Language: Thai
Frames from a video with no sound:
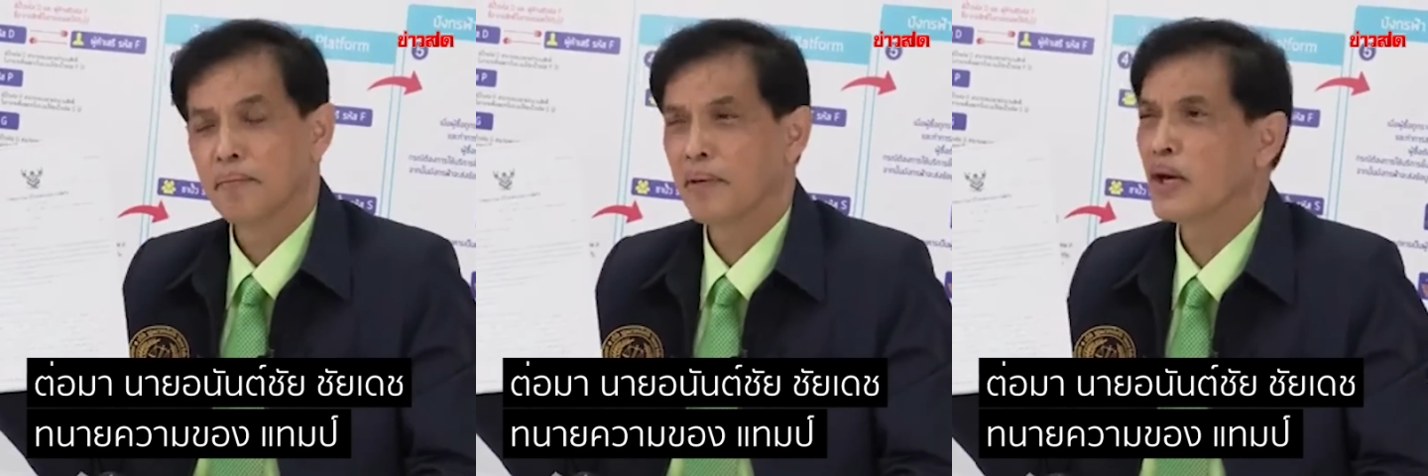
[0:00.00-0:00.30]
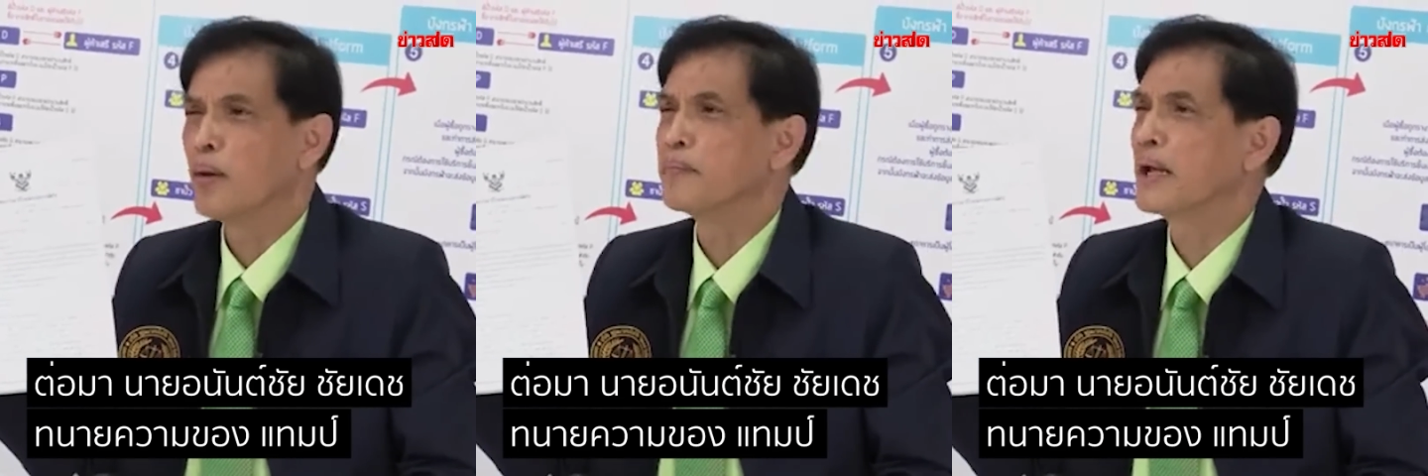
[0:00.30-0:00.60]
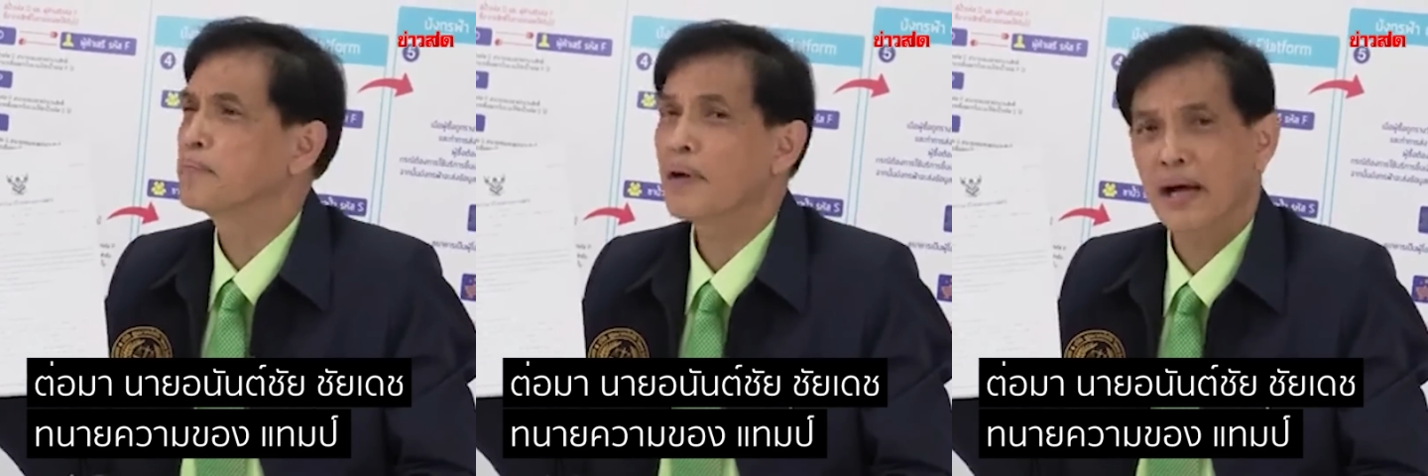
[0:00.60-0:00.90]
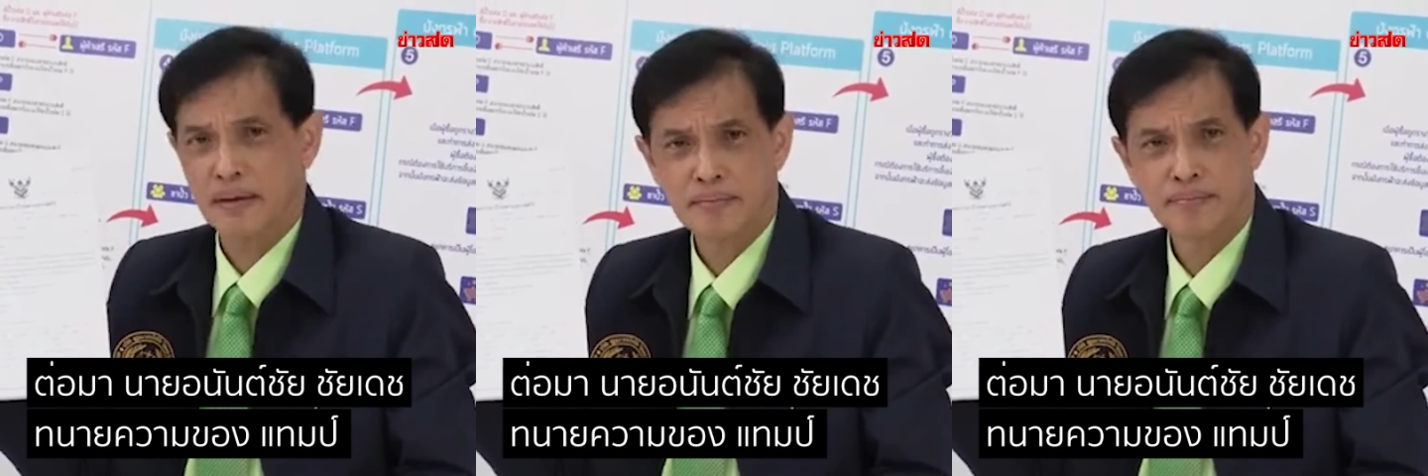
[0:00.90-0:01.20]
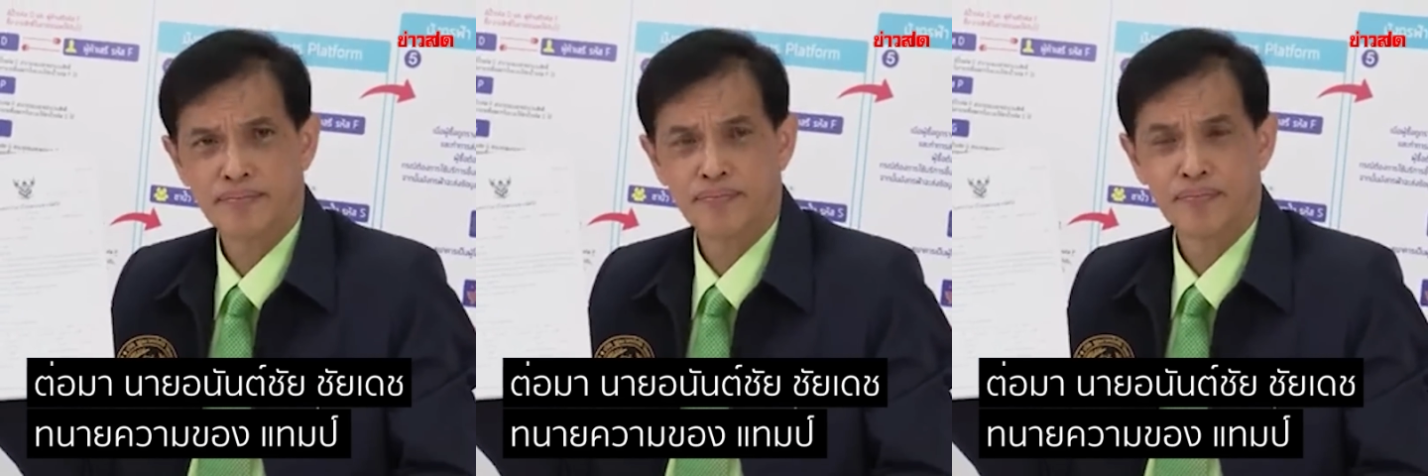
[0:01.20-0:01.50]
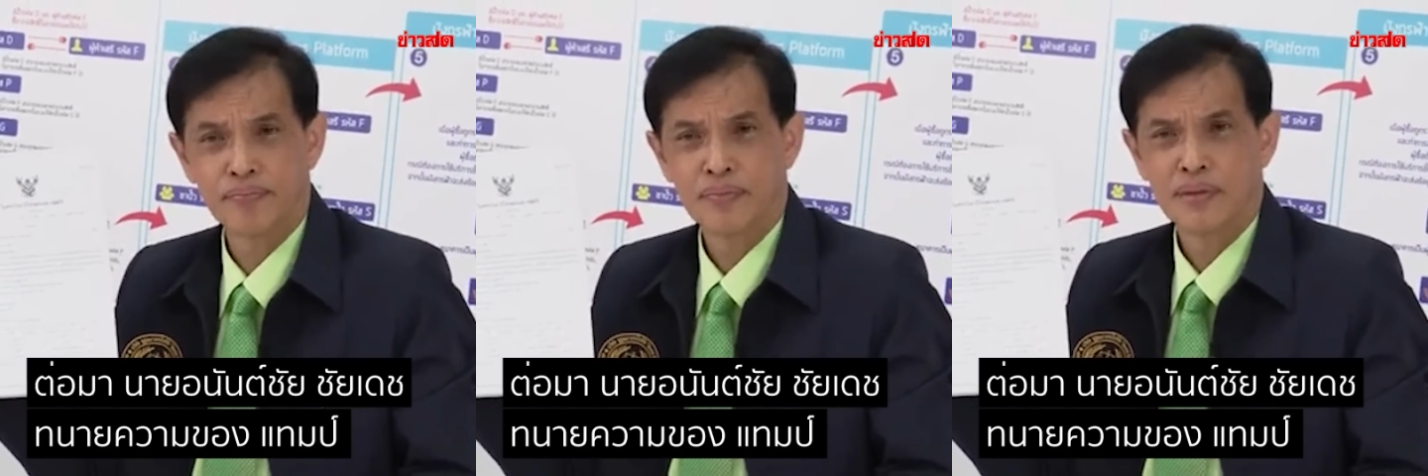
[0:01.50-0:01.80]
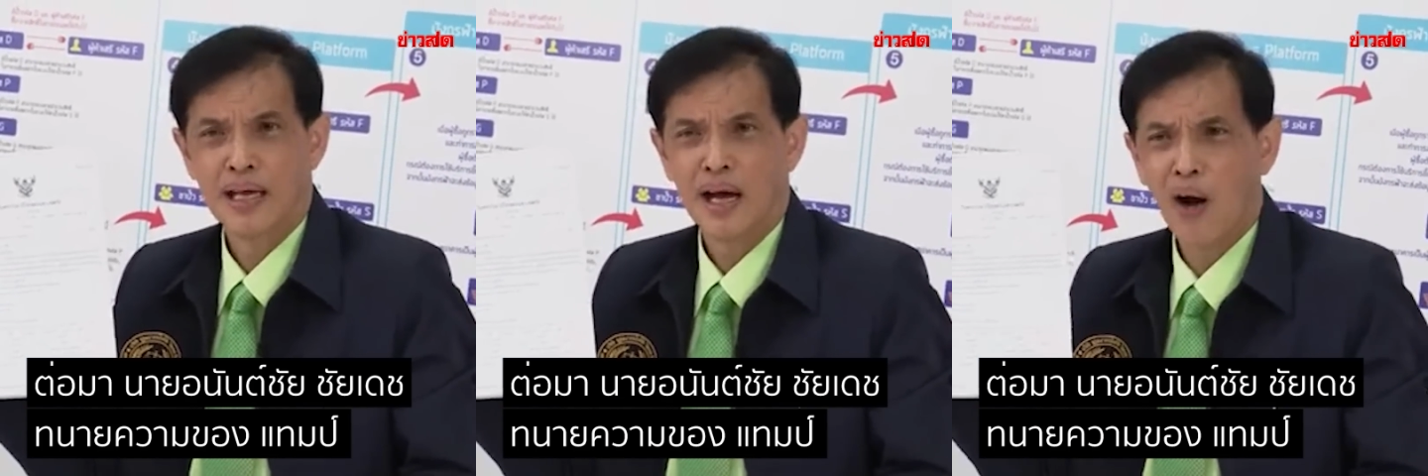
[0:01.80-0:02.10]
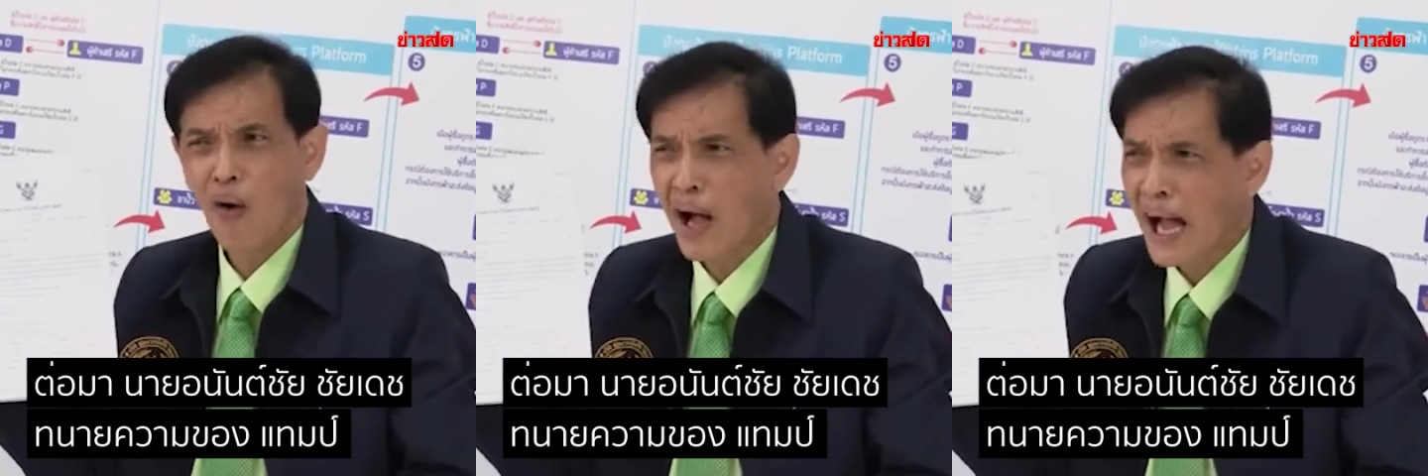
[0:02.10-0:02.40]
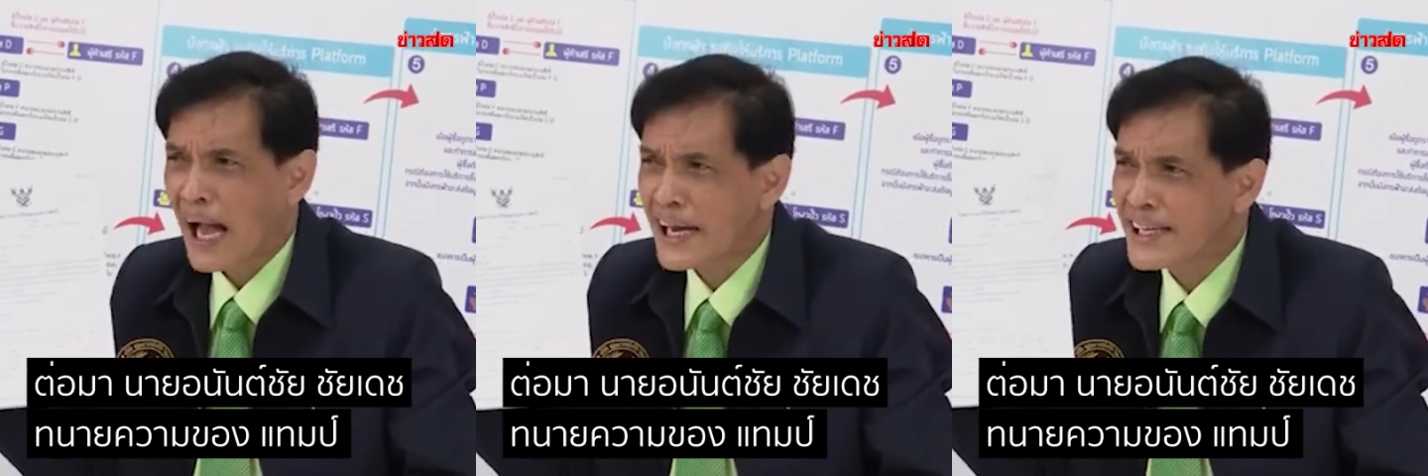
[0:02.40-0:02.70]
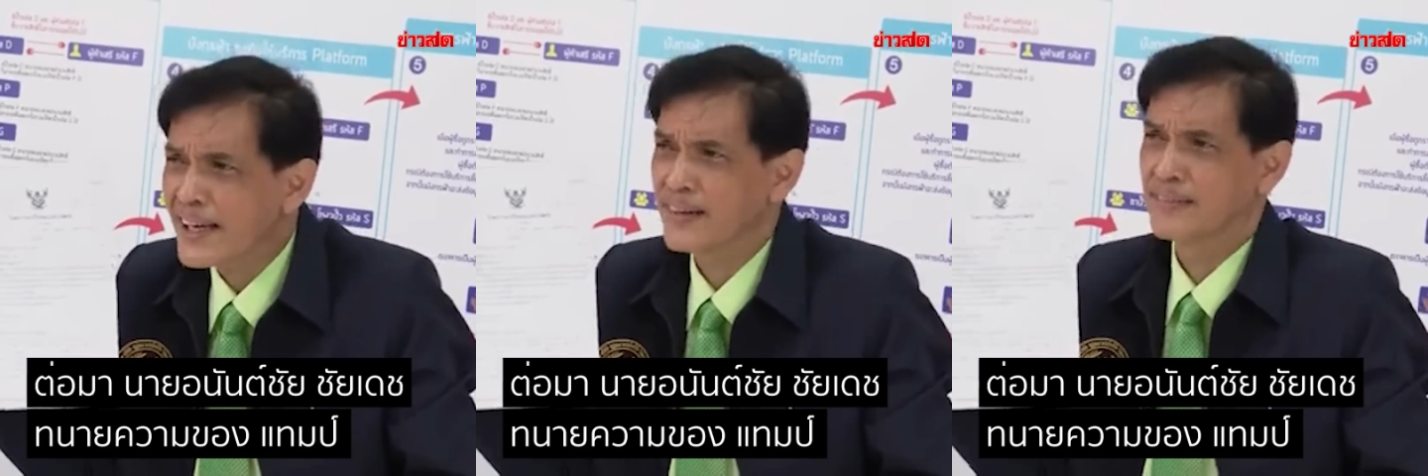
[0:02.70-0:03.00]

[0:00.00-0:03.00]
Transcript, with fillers: มันหน่อมแนมมาก ข้อหานี้